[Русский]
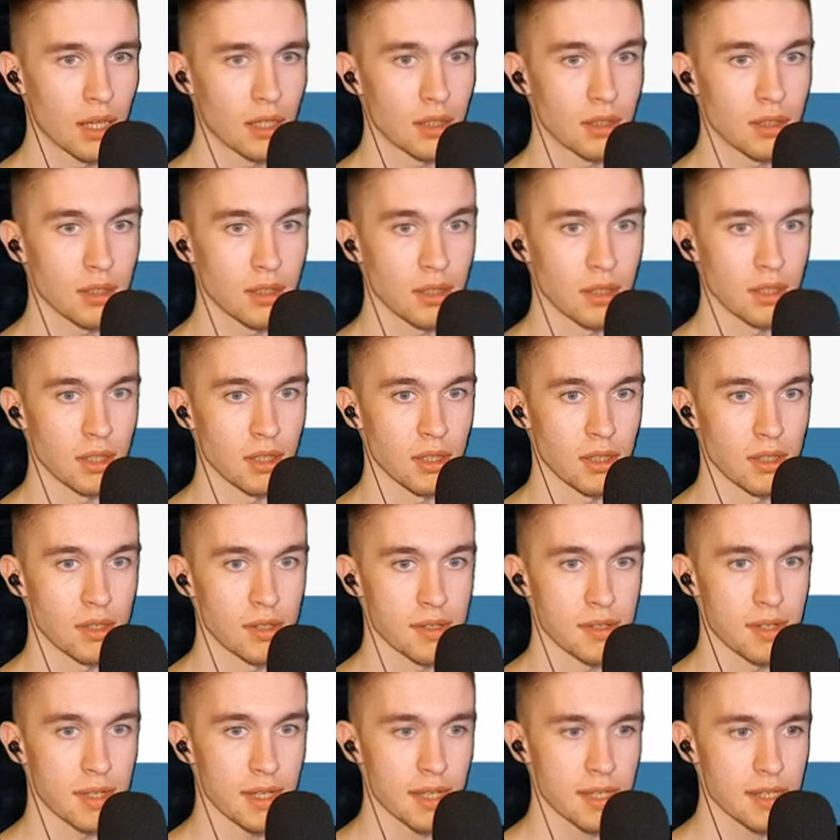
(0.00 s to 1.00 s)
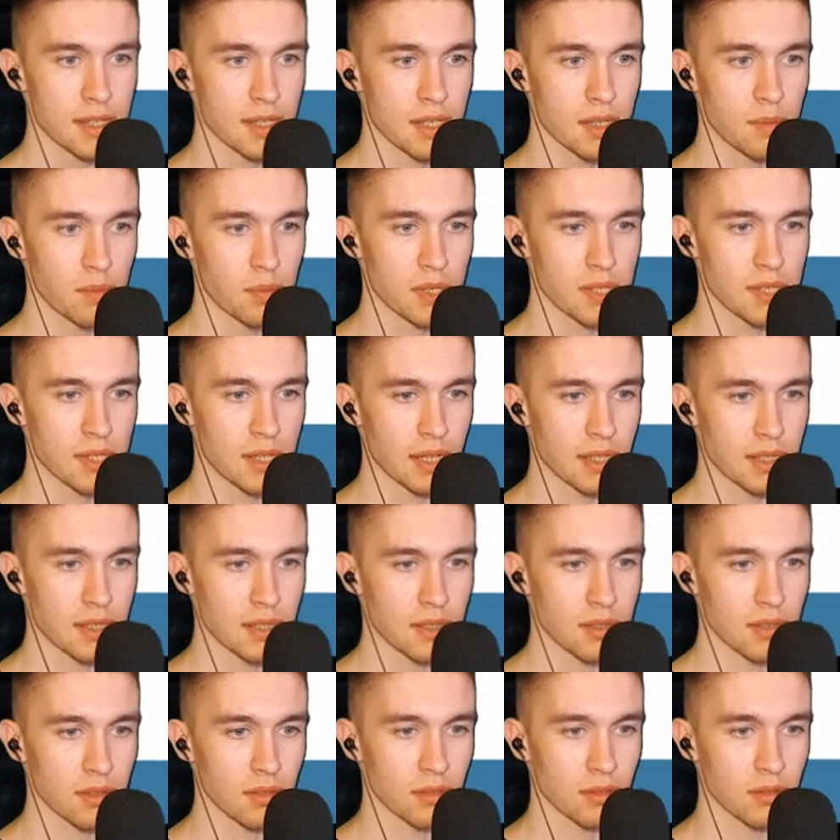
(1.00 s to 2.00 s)
и здесь написать
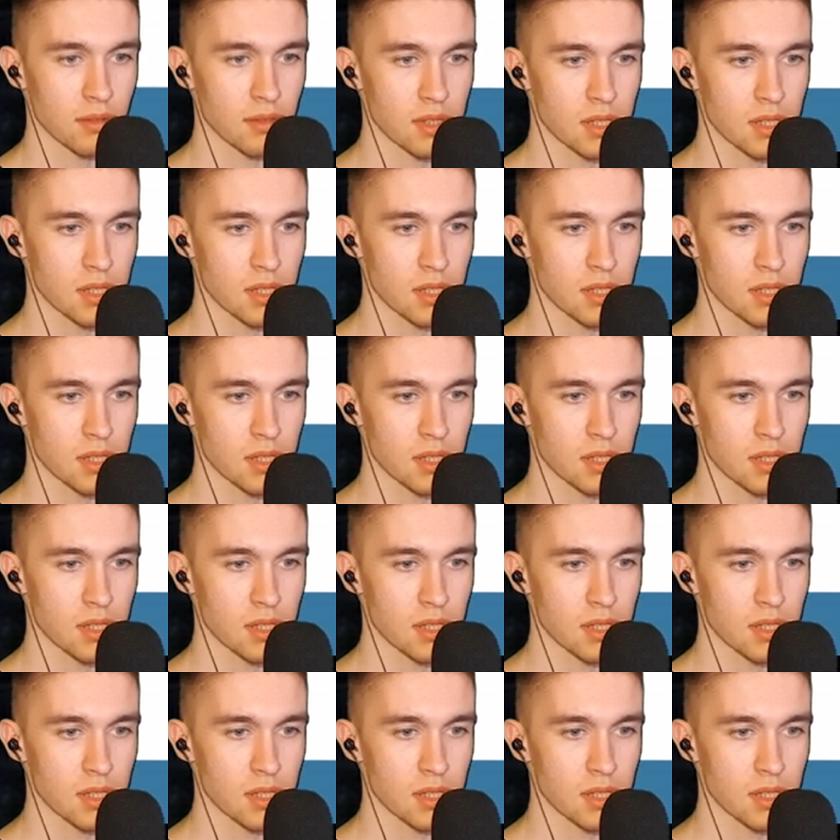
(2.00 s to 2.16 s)
э,